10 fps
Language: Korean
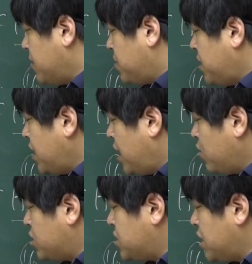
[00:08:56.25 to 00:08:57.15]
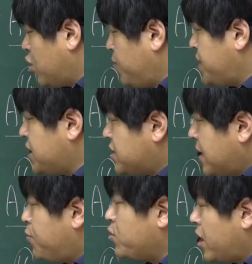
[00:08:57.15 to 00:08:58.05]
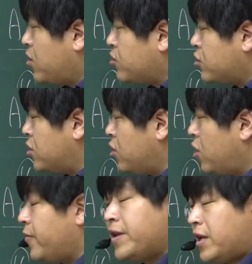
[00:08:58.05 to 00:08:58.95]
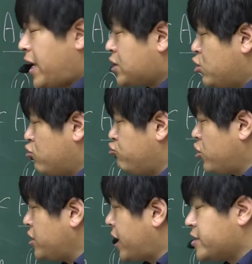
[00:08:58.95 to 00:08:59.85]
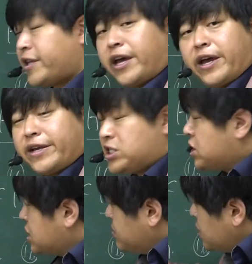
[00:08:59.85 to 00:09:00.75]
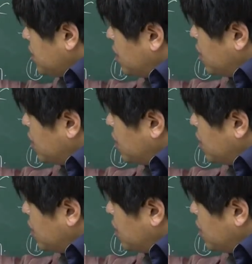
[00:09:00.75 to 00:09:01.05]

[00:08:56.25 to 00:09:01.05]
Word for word: B하고 G하고 BG가 짬뽕된 것들로 약수로 구성이 되는데 지금은